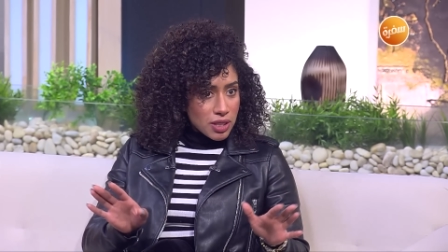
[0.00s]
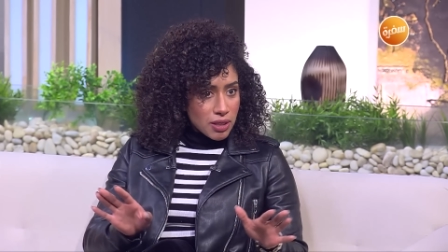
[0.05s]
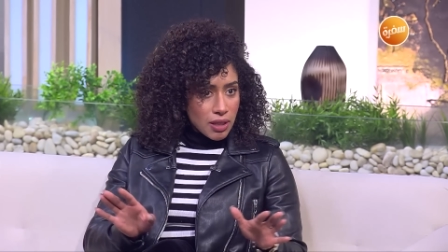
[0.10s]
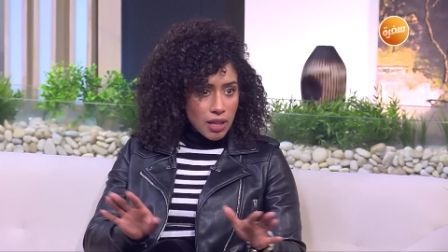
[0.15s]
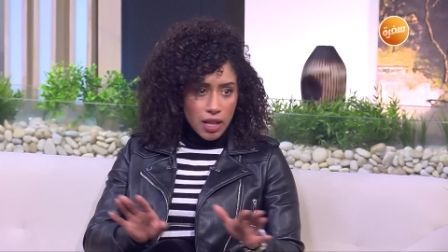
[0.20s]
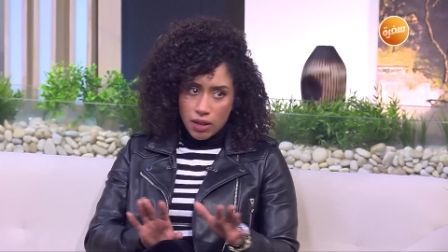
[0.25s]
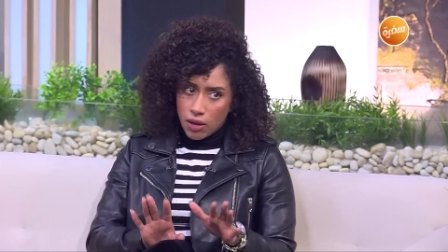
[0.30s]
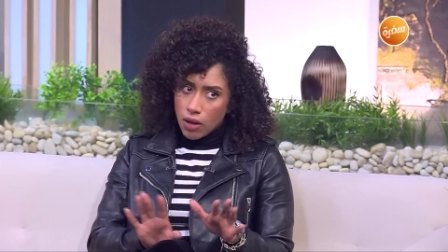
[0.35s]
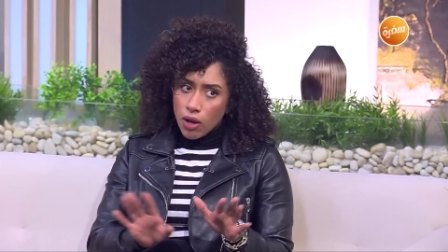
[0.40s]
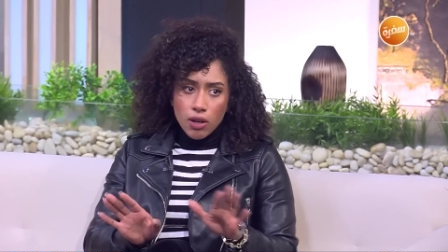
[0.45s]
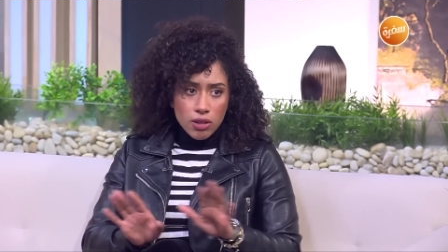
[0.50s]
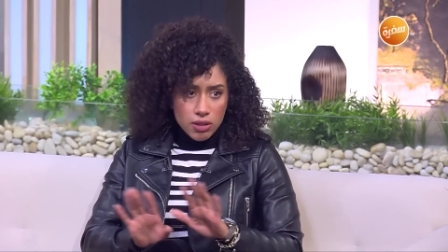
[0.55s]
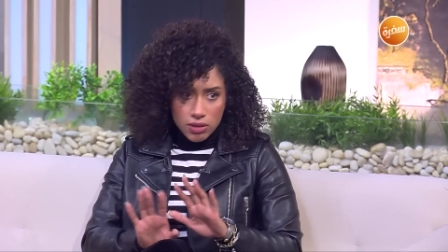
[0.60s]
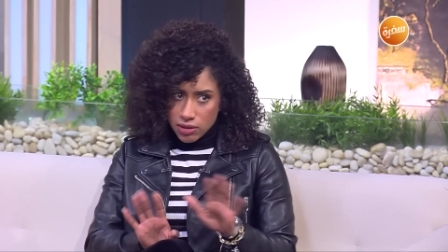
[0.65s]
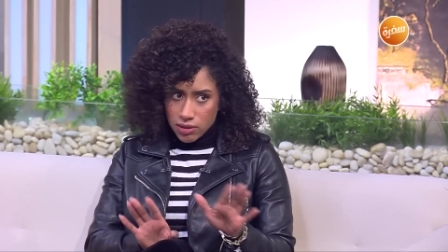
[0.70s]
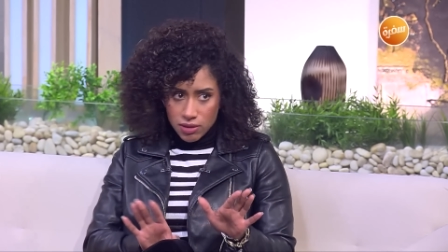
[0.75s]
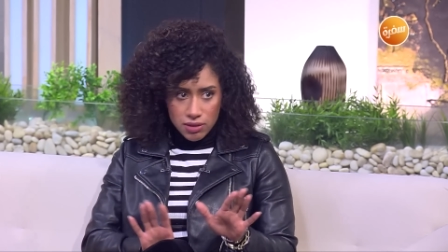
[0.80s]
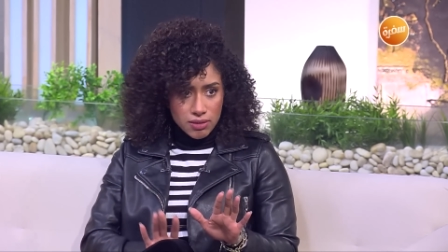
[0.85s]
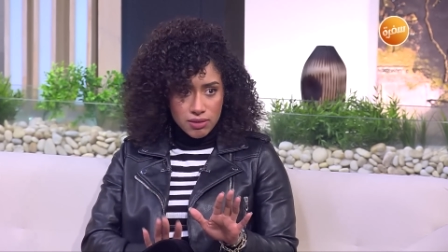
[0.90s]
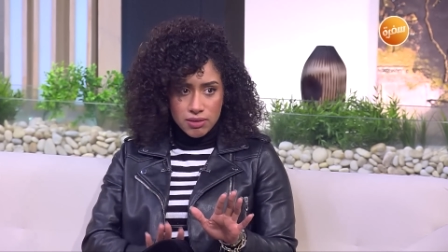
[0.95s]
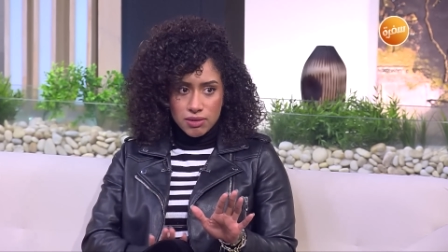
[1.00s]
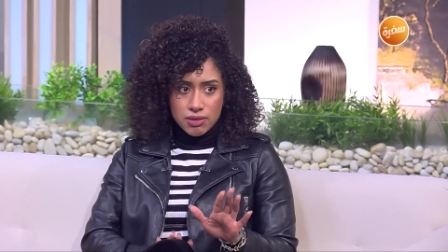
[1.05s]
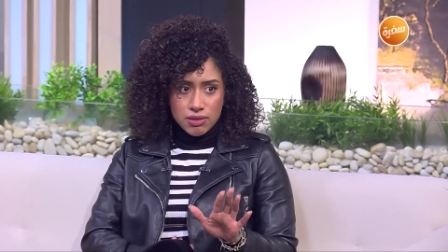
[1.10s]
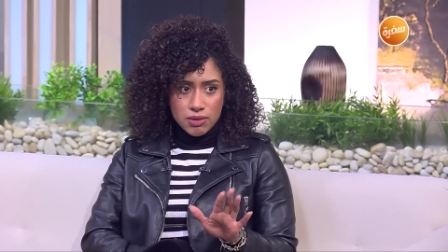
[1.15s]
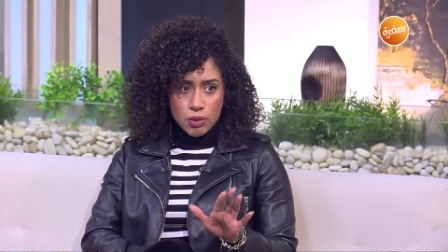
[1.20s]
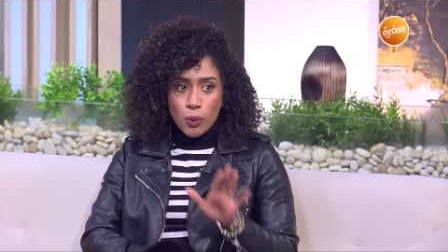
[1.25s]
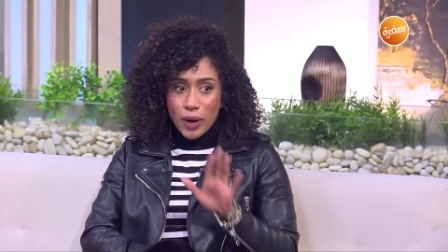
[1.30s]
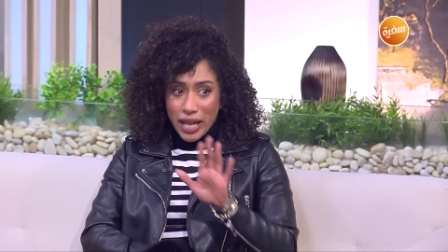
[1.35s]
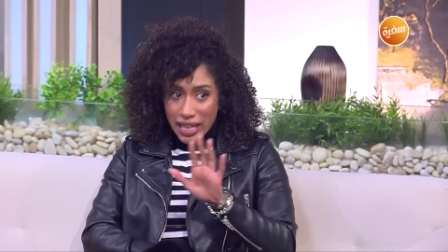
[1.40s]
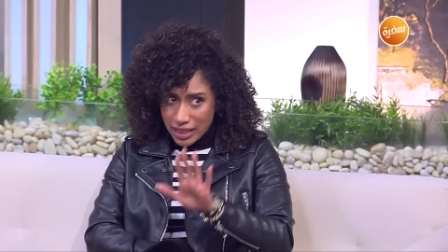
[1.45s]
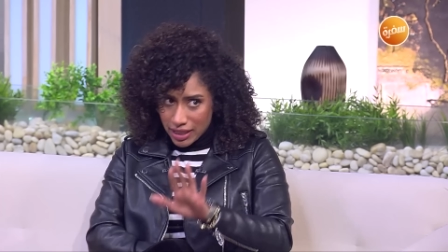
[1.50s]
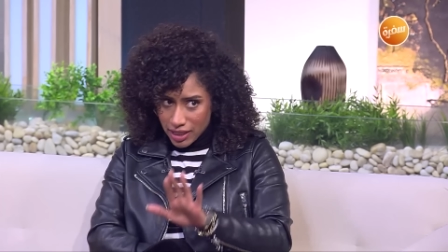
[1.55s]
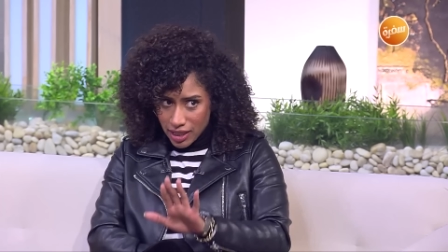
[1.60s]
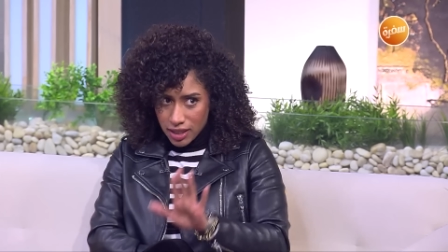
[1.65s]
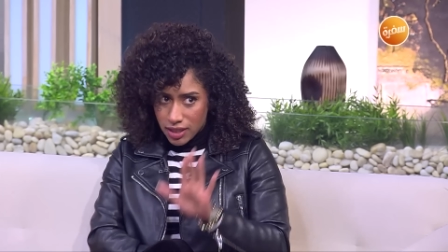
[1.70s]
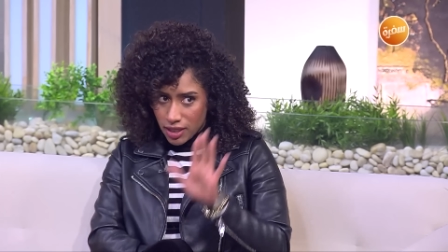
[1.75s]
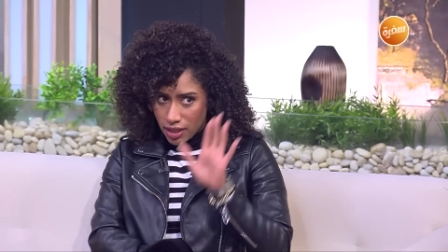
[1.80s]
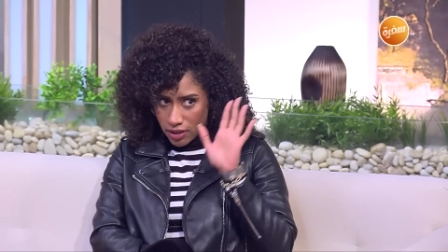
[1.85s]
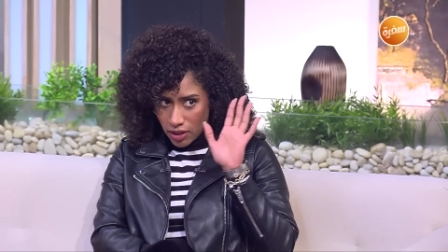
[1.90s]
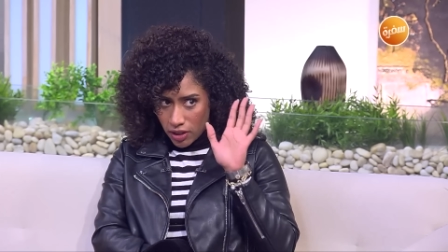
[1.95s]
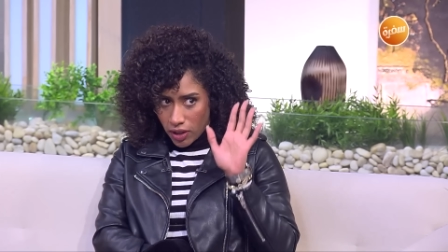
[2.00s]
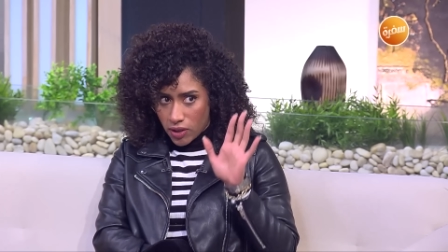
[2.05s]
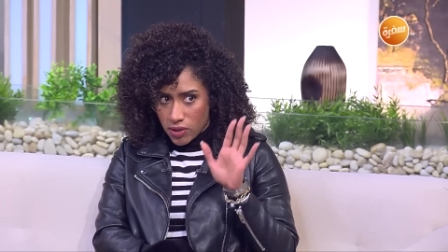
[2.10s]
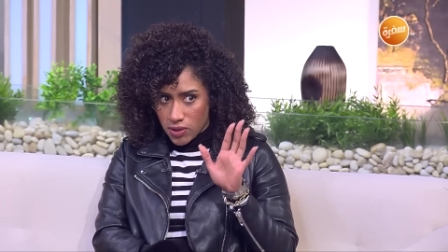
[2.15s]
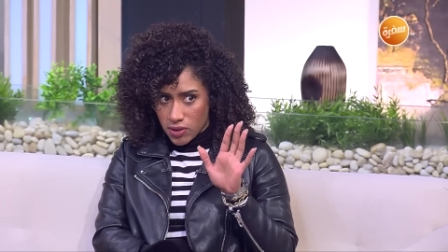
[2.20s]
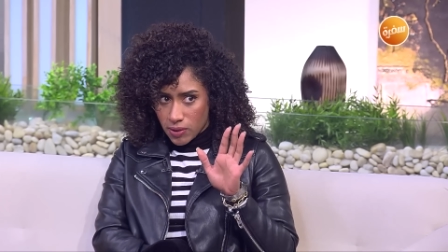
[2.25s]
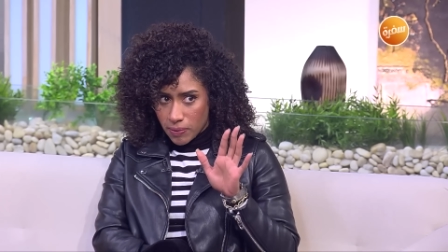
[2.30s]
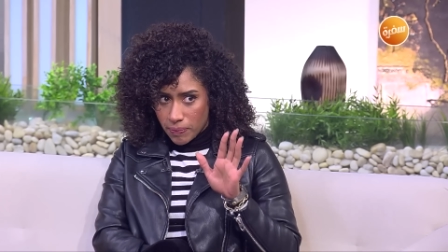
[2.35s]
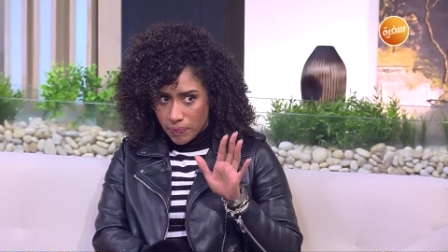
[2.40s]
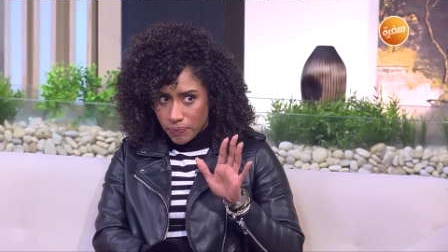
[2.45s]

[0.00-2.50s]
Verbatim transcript: لا خالص وارد جدا ده يحصل